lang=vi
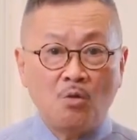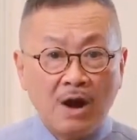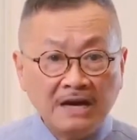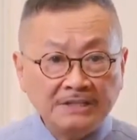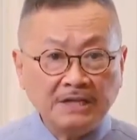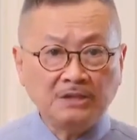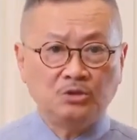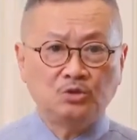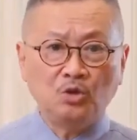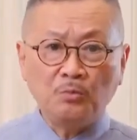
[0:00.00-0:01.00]
khoáng chất
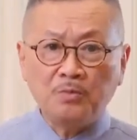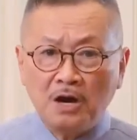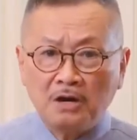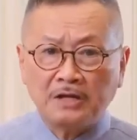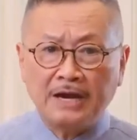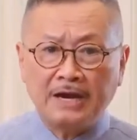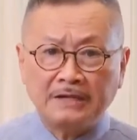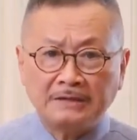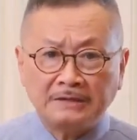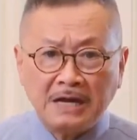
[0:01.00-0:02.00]
giúp cơ
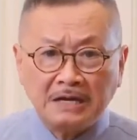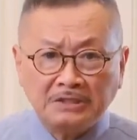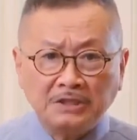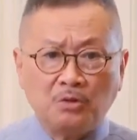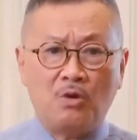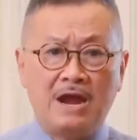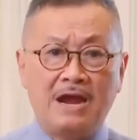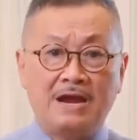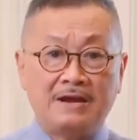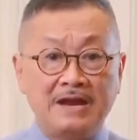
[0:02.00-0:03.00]
thể tăng sức
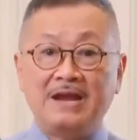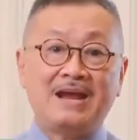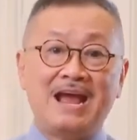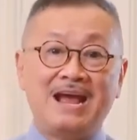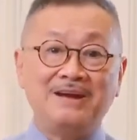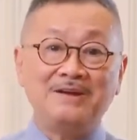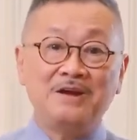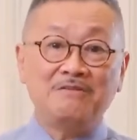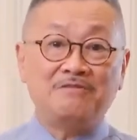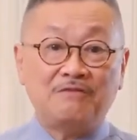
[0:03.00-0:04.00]
khỏe, đề kháng
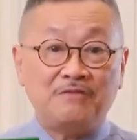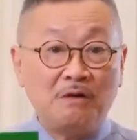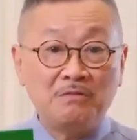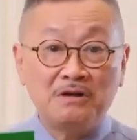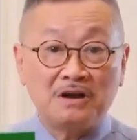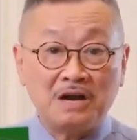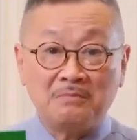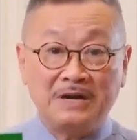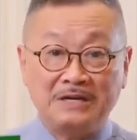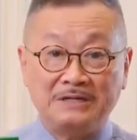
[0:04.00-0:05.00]
và phòng ngừa
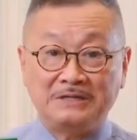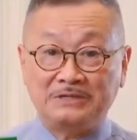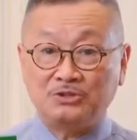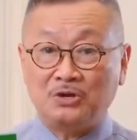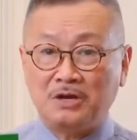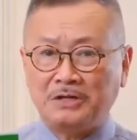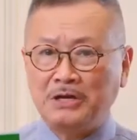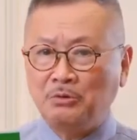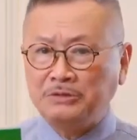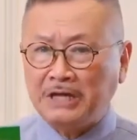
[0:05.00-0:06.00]
các bệnh do
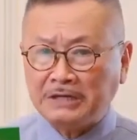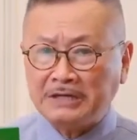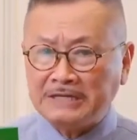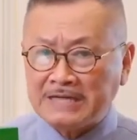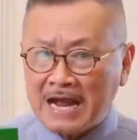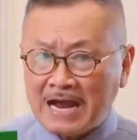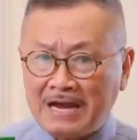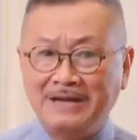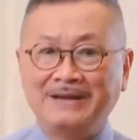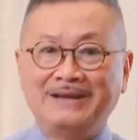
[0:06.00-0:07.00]
thiếu chất gây
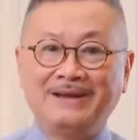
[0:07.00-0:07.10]
ra.